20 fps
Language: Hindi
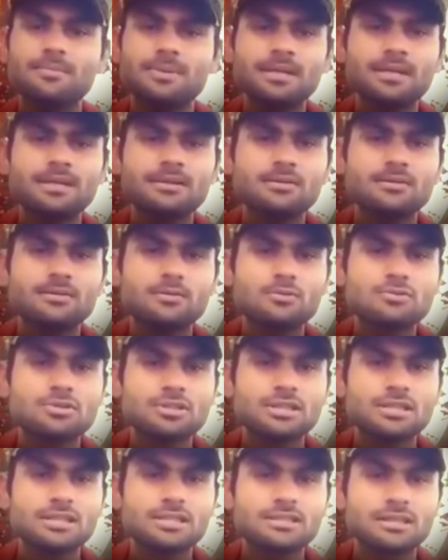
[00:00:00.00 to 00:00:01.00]
फिर
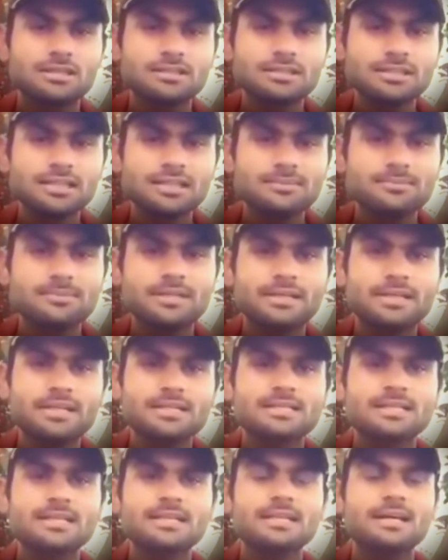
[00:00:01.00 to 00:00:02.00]
उसकी धरती की
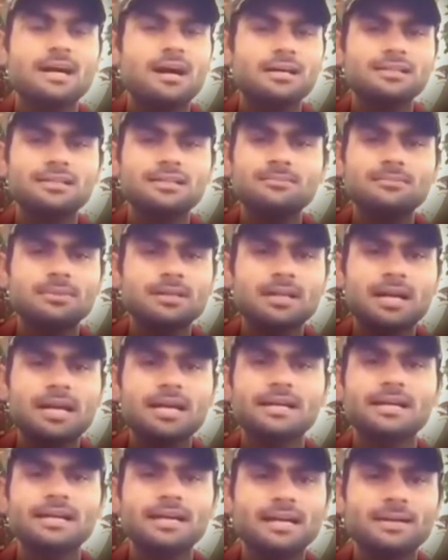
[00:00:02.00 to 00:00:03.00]
मिट्टी से आदम
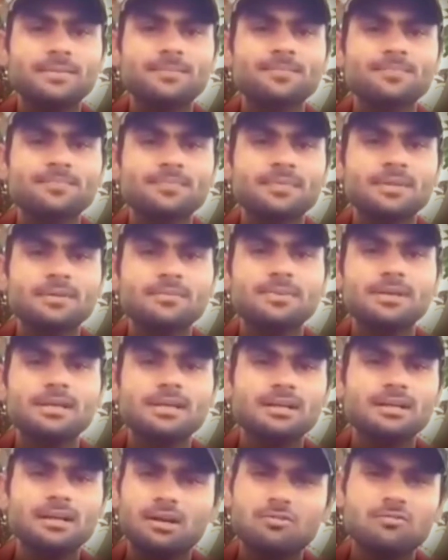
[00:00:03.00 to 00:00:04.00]
बनाया गया
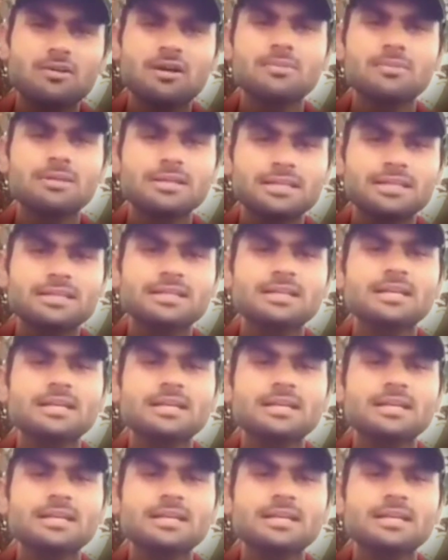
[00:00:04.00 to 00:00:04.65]
फिर हवा बनी